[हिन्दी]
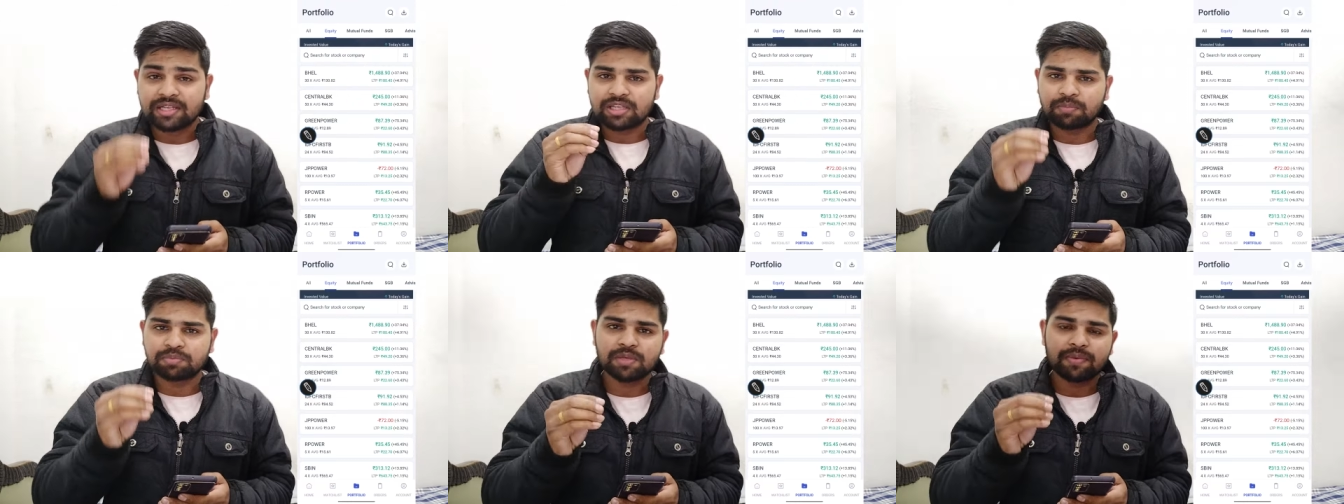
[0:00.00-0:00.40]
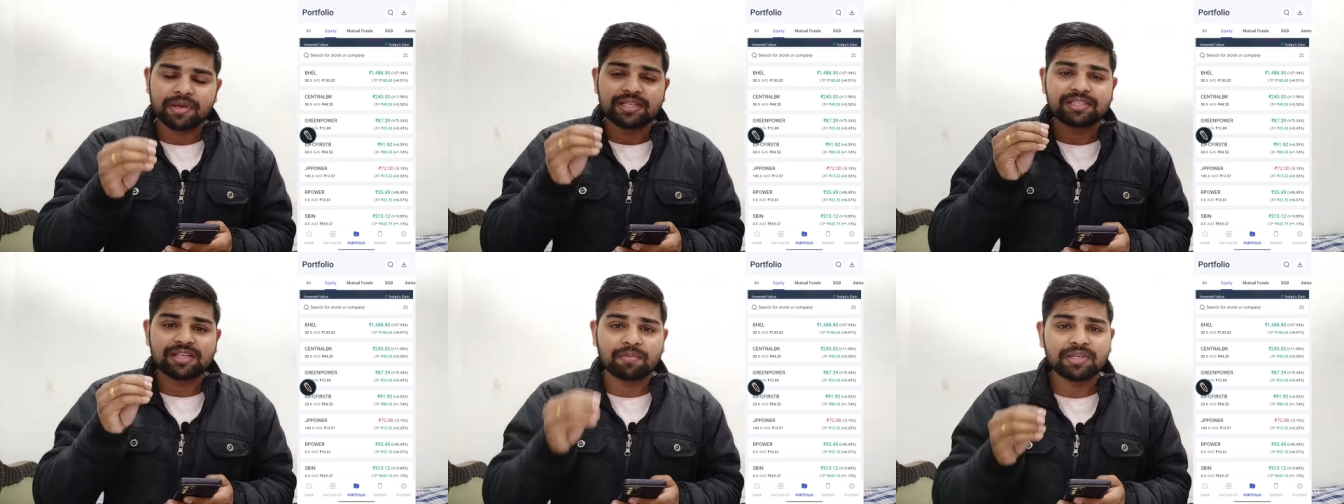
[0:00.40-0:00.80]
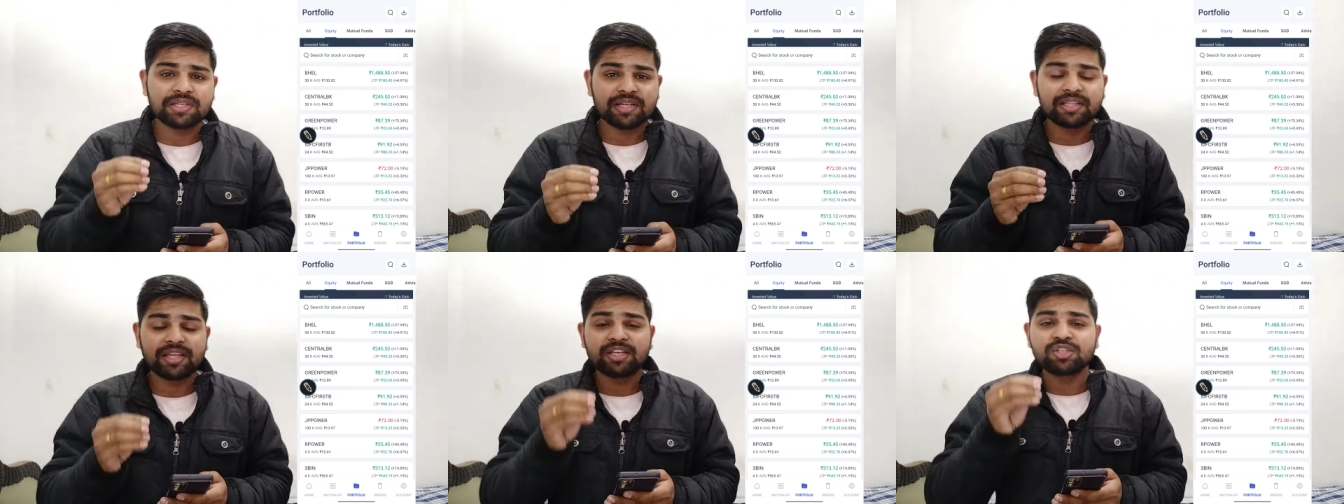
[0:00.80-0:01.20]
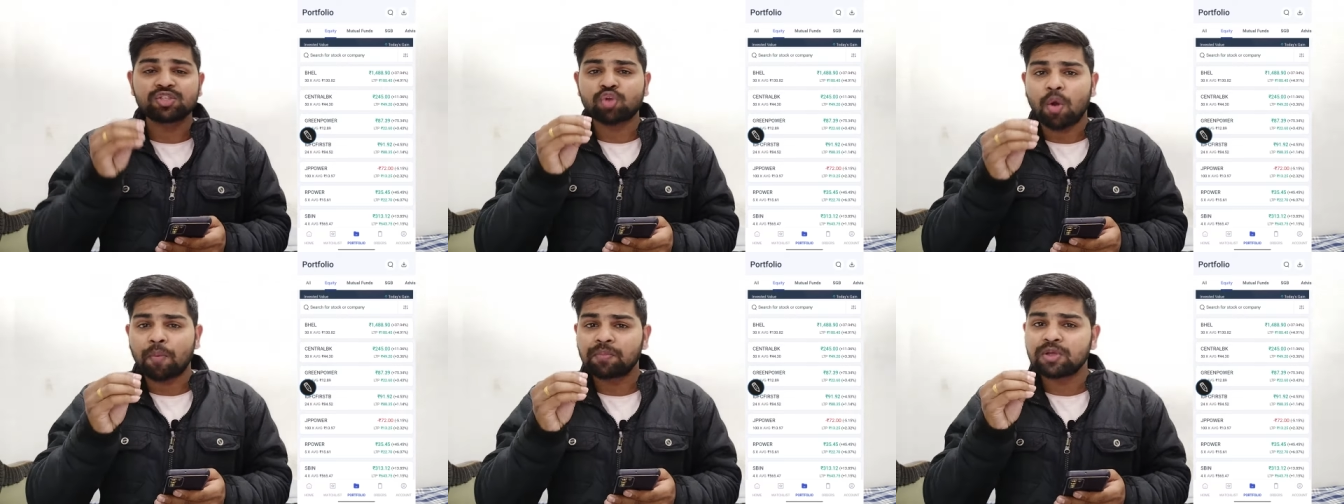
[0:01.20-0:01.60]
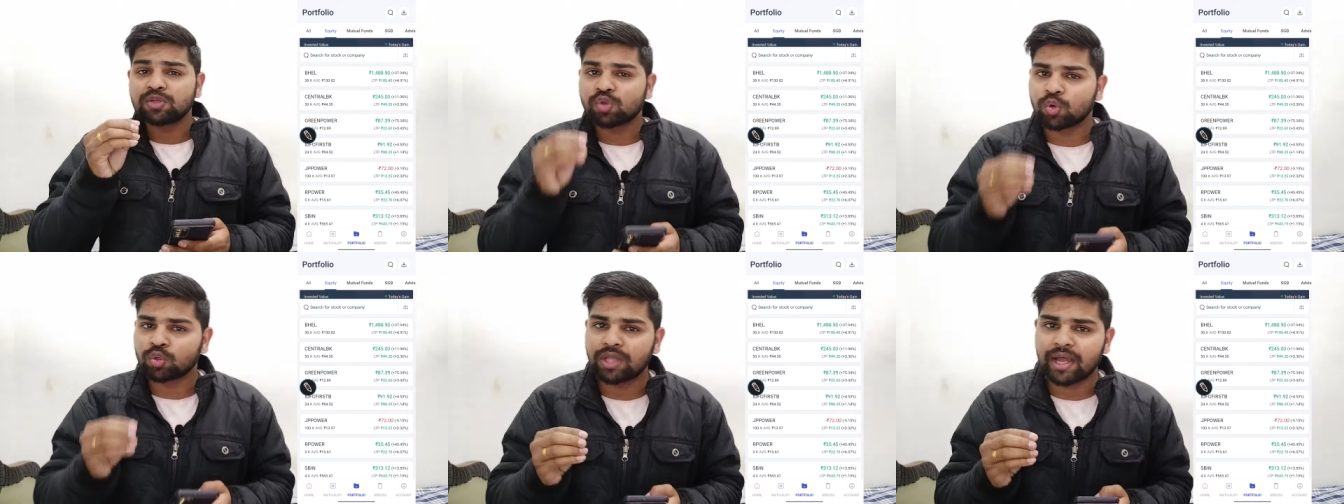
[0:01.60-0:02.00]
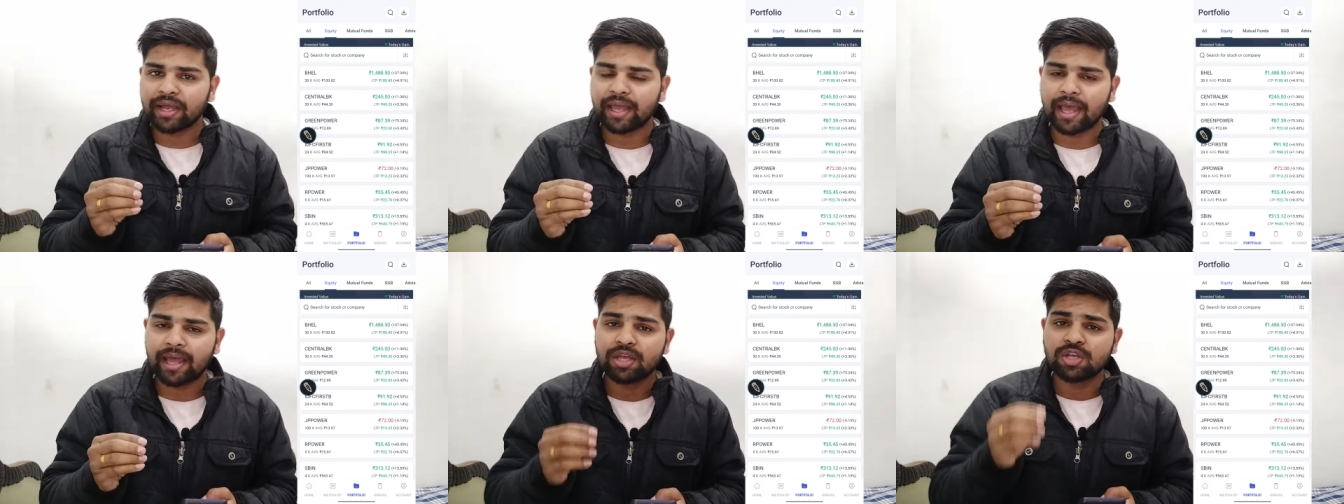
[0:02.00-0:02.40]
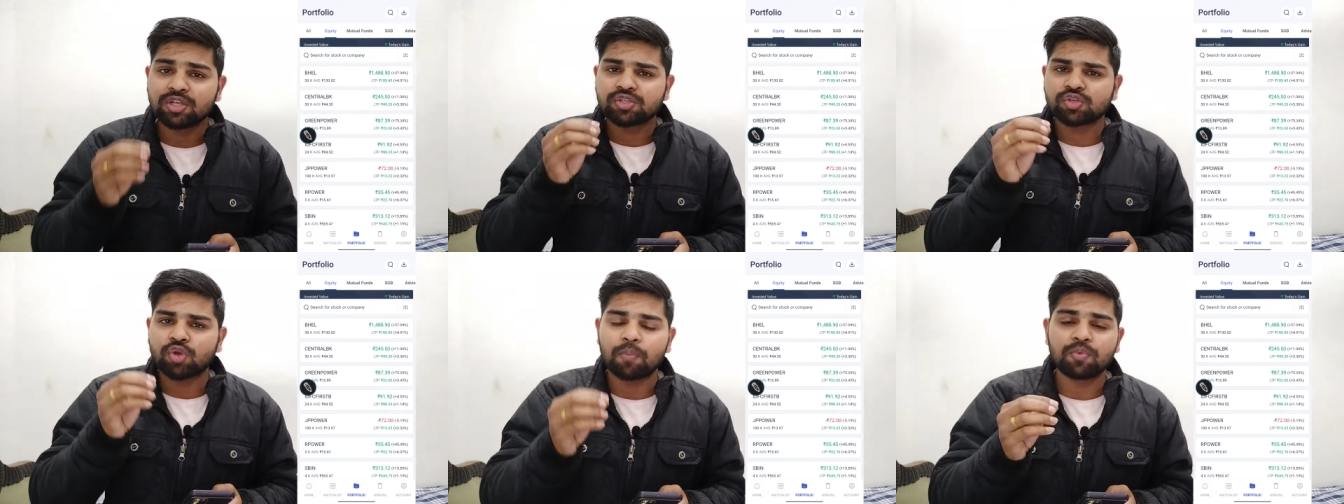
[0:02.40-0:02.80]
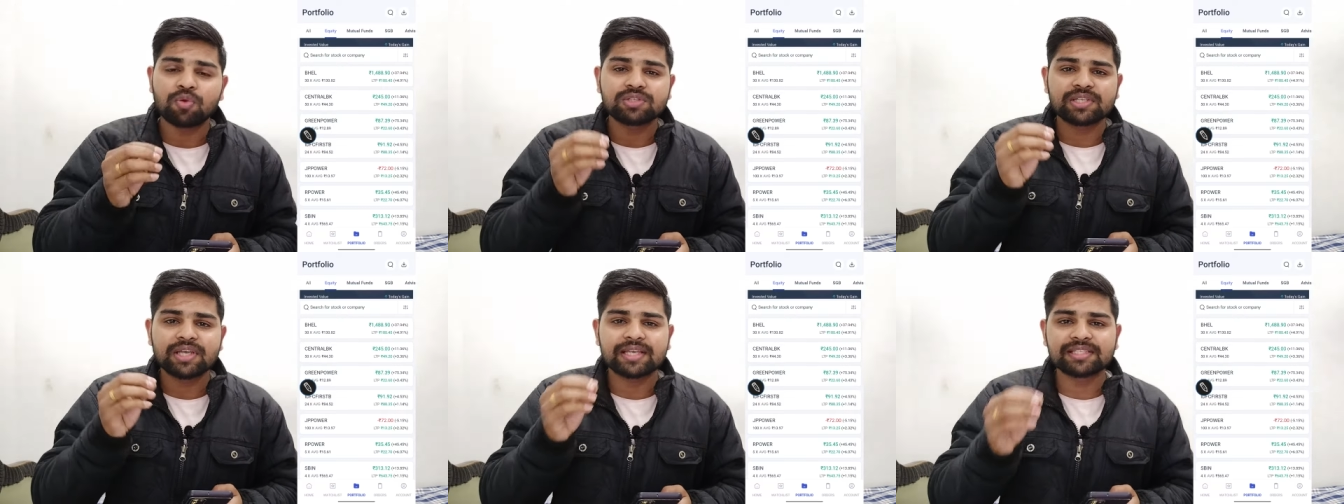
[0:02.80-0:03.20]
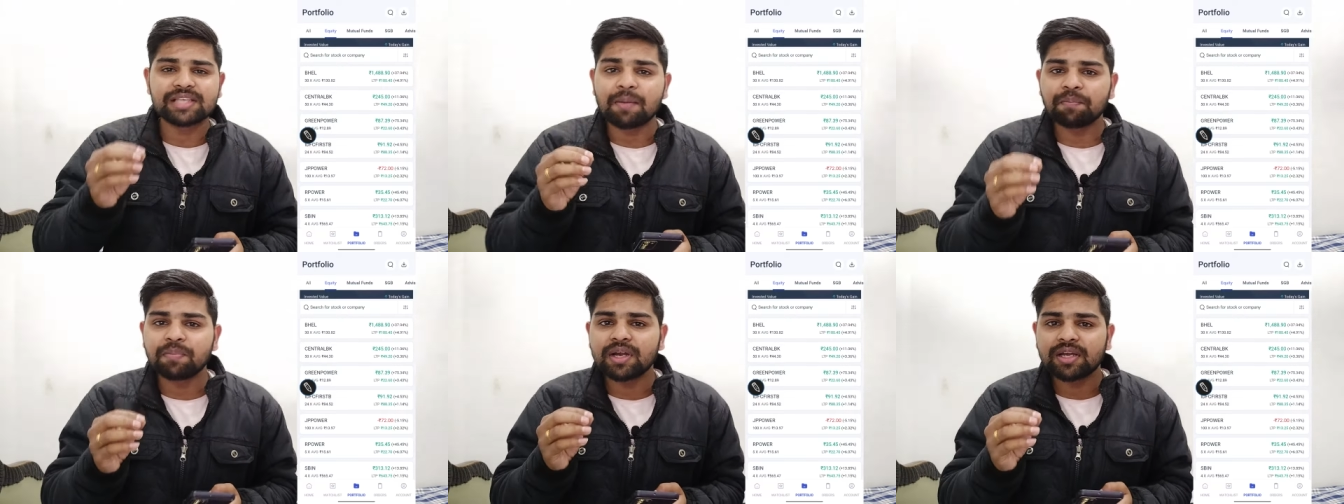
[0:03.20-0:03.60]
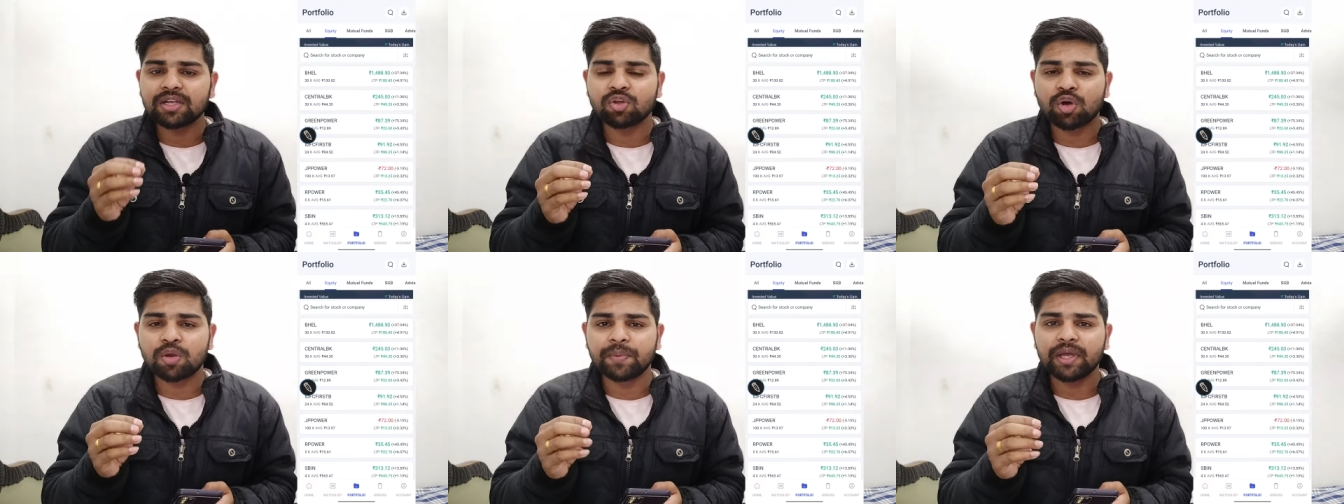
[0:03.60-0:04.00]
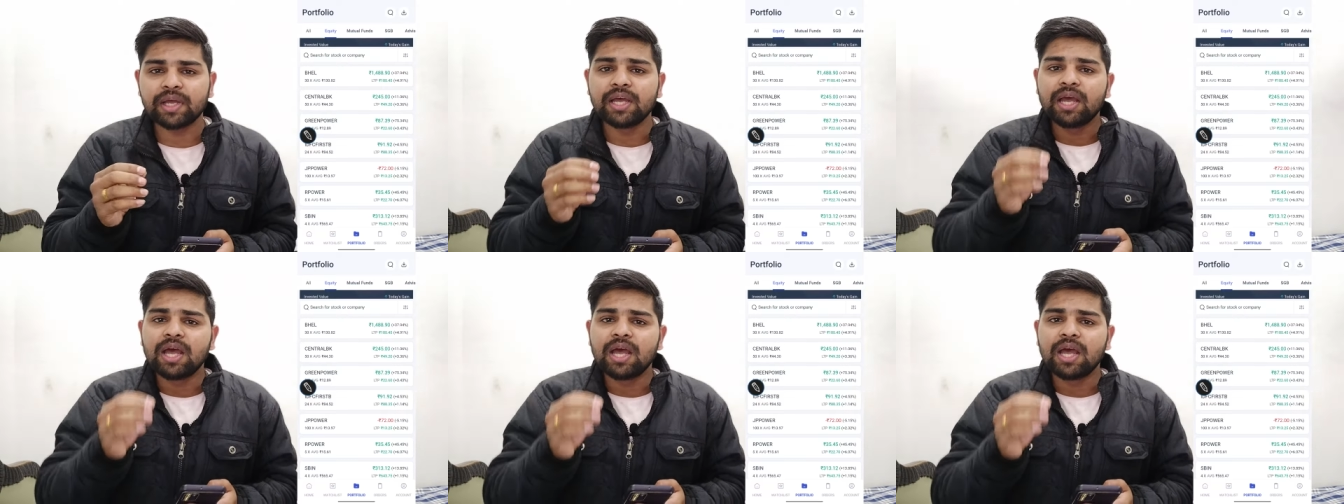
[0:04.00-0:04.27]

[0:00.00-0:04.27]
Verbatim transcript: सबसे पहले समझ लेते हैं कि स्टॉप लॉस होता क्या है स्टॉप लॉस एग्जाम्पल के तौर पे